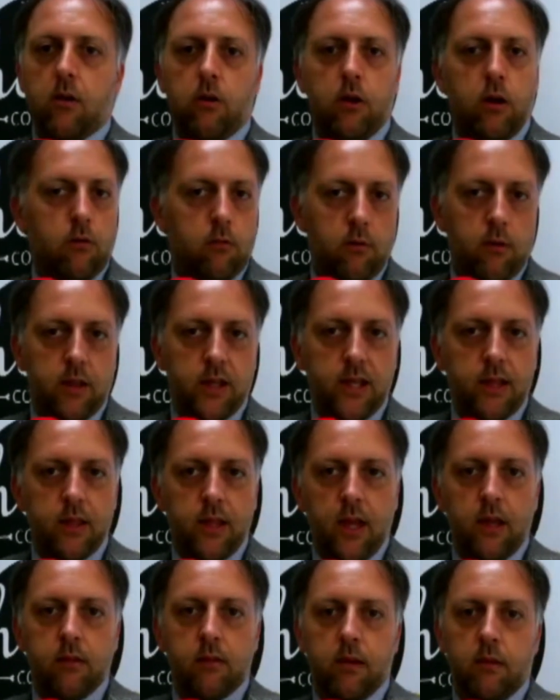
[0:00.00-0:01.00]
con le nuove
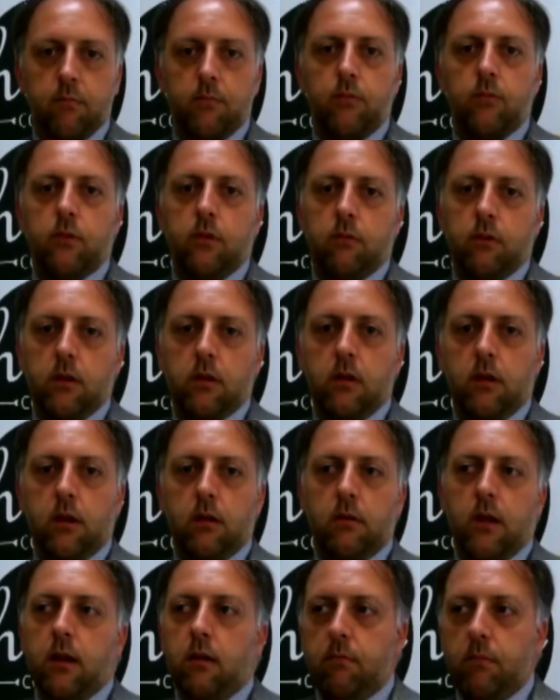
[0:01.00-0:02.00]
tendenze appunto voglio dire
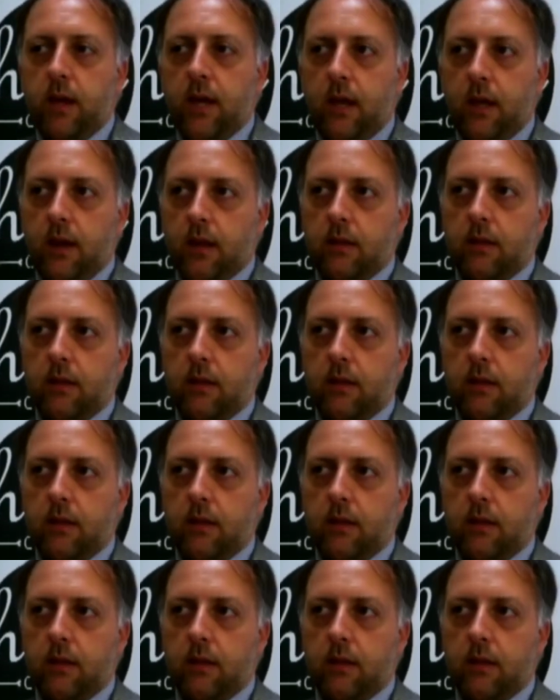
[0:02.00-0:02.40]
del bere,